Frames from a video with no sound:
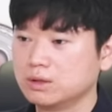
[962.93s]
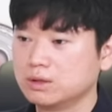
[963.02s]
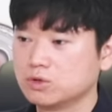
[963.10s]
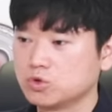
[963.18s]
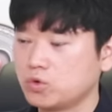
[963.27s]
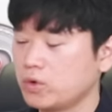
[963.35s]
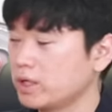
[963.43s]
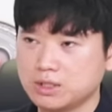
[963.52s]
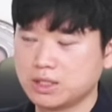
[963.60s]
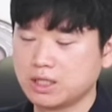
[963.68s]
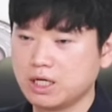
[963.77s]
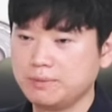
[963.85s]
초에
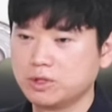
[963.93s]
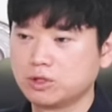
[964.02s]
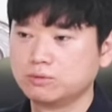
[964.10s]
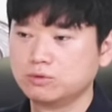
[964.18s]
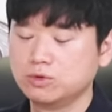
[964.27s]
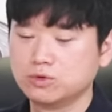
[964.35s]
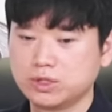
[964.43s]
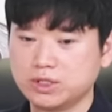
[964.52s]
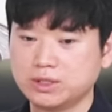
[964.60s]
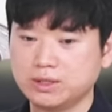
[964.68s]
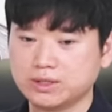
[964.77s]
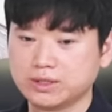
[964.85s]
케이비더블유
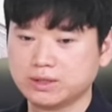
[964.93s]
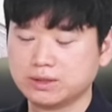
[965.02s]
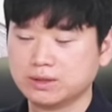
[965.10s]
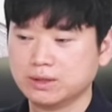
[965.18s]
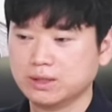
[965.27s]
시즌이 있어요.